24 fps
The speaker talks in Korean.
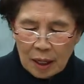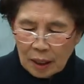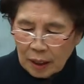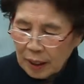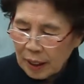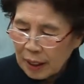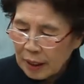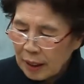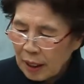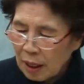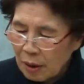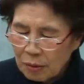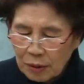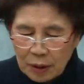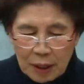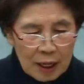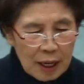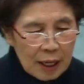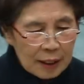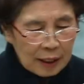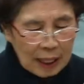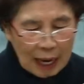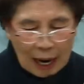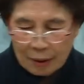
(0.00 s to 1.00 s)
그래서
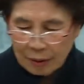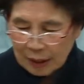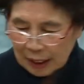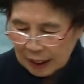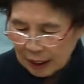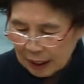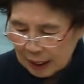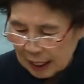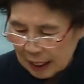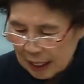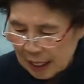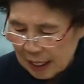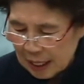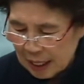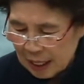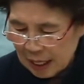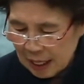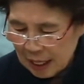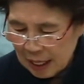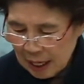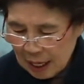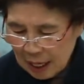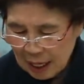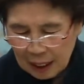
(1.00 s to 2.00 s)
우리가
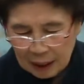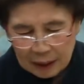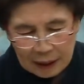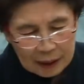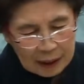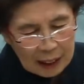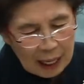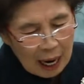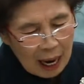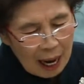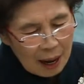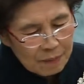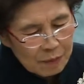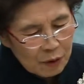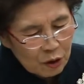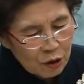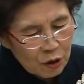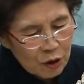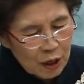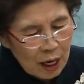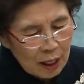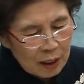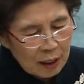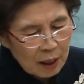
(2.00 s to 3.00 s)
다윗을 참
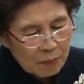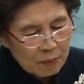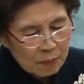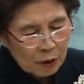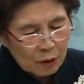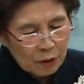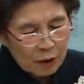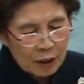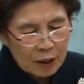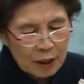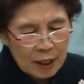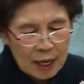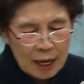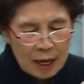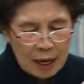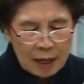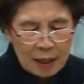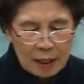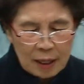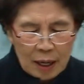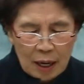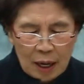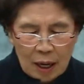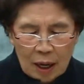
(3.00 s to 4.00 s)
귀하게 보는데